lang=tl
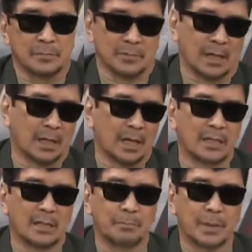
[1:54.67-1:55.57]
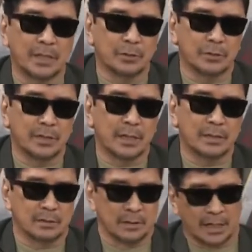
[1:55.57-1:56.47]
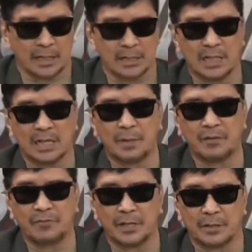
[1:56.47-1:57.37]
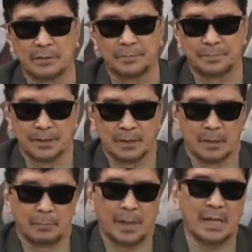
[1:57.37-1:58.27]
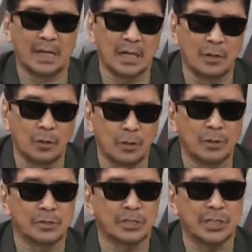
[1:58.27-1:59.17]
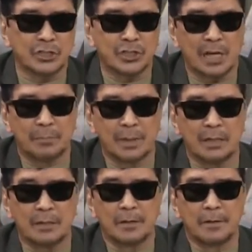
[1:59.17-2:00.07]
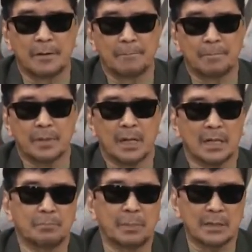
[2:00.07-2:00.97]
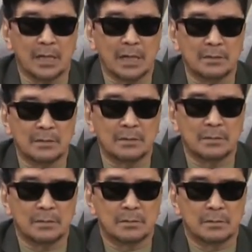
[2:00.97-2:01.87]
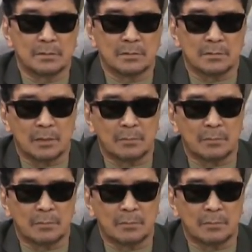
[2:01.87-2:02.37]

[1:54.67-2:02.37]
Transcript: Nalagay na ang picture dyan, nakita na ng mga video. Mahalaga ho yung sinasabing karapatan na